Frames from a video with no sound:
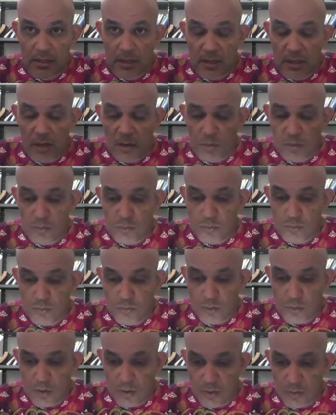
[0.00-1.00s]

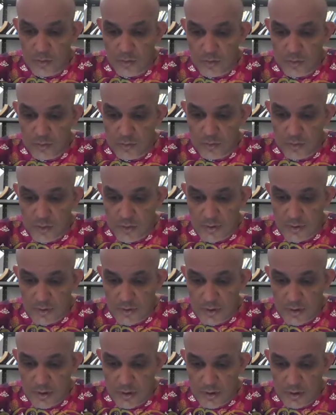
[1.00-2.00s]
algum, alguns,
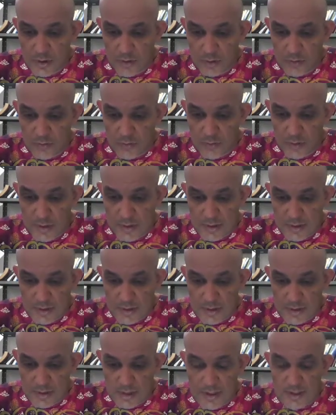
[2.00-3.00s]

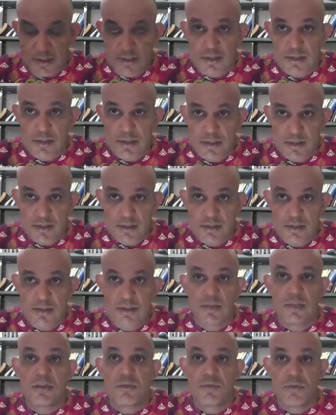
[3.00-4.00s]
algumas exigências de
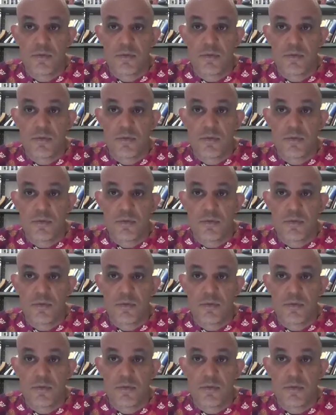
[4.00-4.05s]
quem